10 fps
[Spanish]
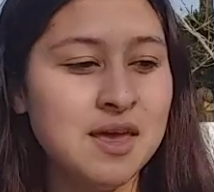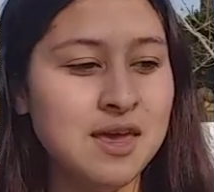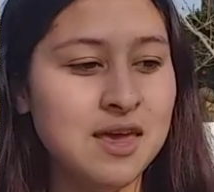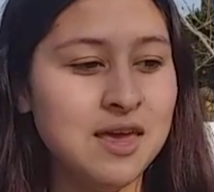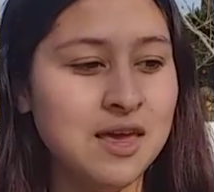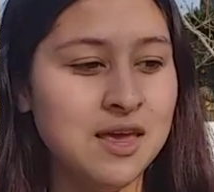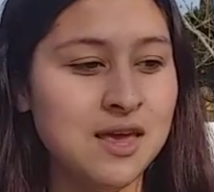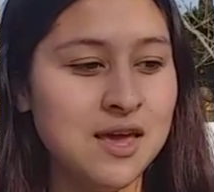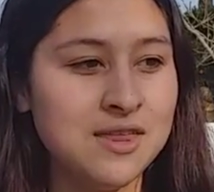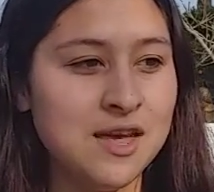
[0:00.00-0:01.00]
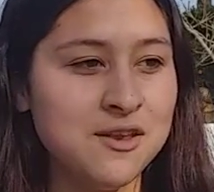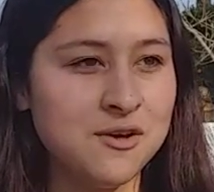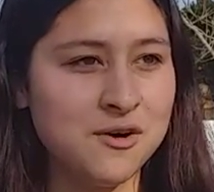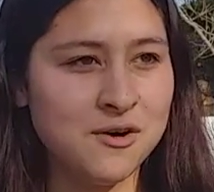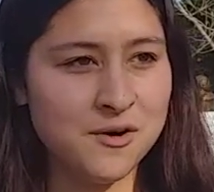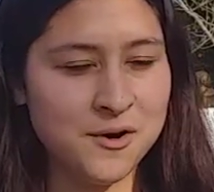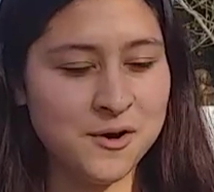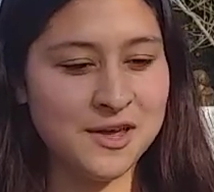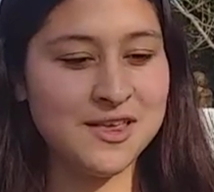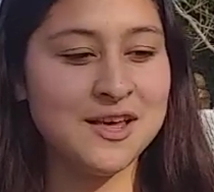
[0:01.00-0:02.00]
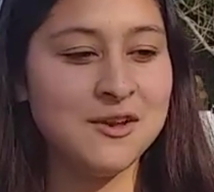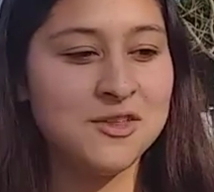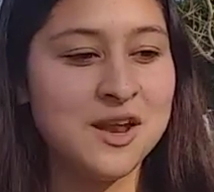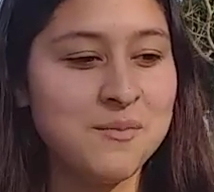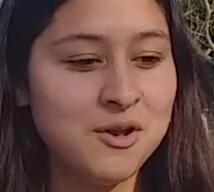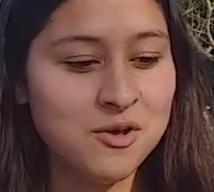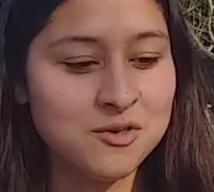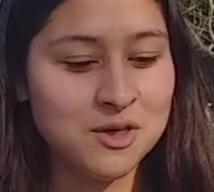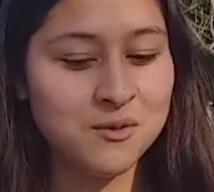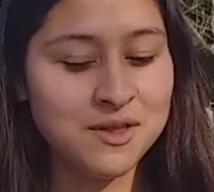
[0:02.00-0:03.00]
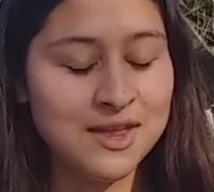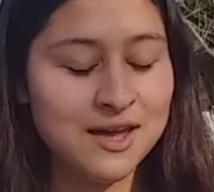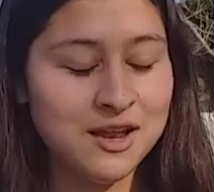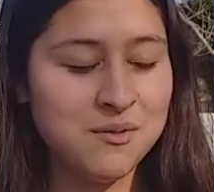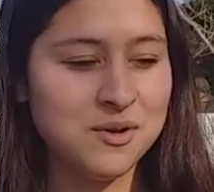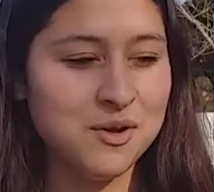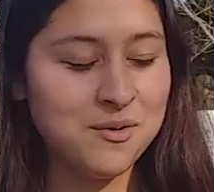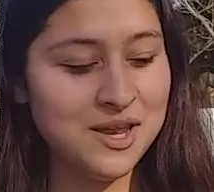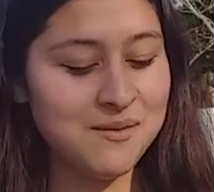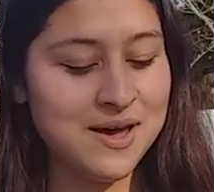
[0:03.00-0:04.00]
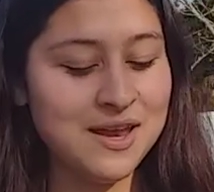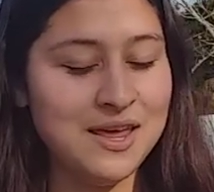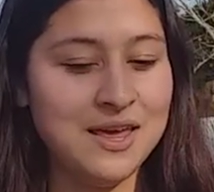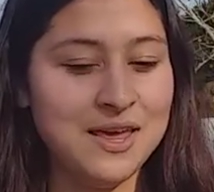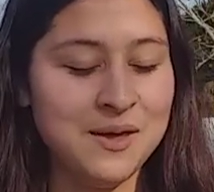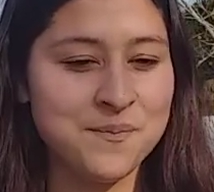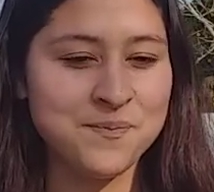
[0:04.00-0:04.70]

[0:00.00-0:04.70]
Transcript: Y este año quise anotarme los 50 kilómetros de Bolívar y,